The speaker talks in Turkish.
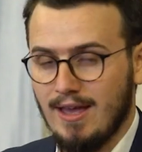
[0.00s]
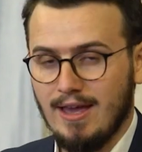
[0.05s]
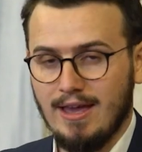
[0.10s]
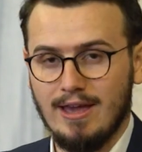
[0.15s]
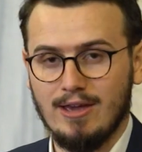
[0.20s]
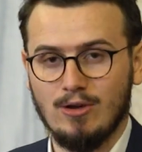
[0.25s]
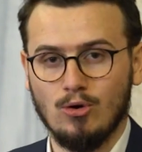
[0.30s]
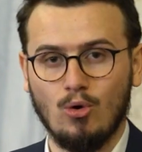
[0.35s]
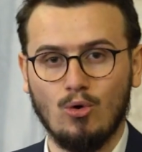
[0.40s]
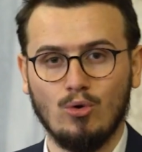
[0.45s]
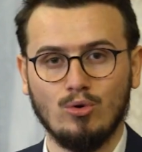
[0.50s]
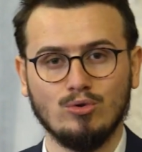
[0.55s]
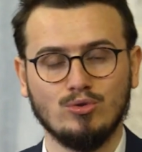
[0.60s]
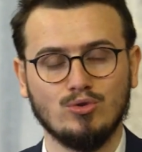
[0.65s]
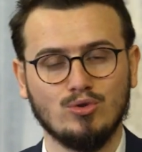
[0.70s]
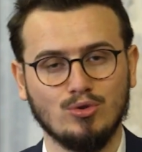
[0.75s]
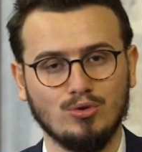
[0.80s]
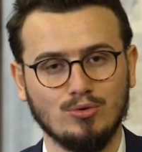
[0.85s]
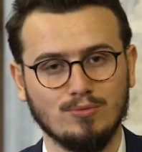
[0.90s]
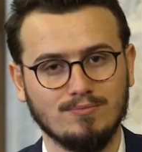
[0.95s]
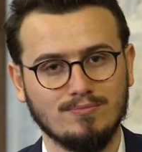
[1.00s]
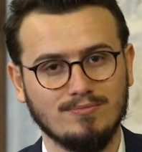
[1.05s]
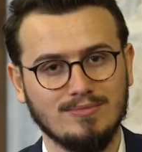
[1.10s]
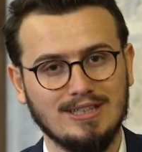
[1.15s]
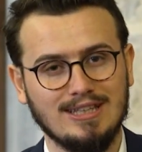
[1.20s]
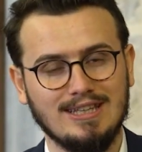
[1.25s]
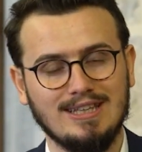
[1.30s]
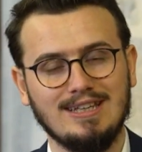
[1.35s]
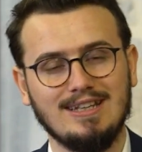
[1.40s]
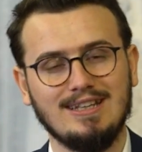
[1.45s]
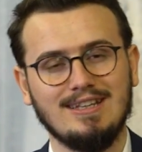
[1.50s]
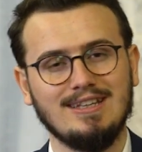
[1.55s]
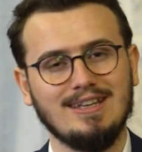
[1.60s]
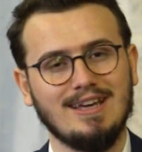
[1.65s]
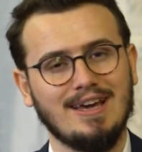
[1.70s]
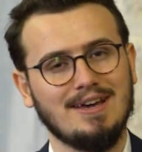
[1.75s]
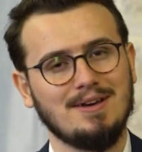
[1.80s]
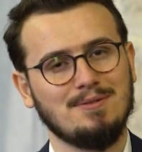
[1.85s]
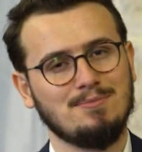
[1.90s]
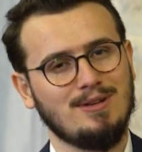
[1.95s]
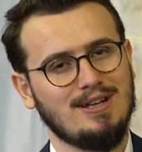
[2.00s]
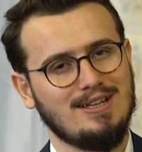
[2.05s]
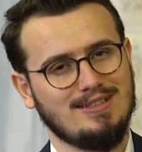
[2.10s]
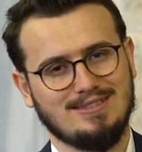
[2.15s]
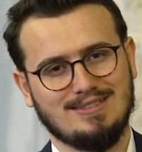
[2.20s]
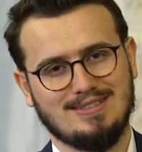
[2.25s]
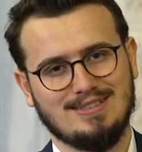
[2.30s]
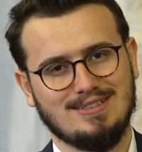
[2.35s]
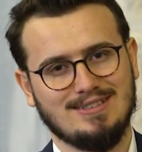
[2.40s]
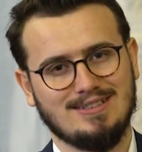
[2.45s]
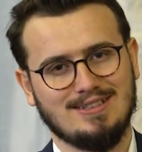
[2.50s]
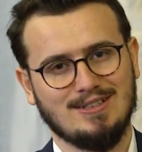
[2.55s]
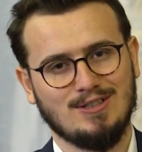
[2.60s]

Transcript: Ey oğulcuğum iyiliği emret.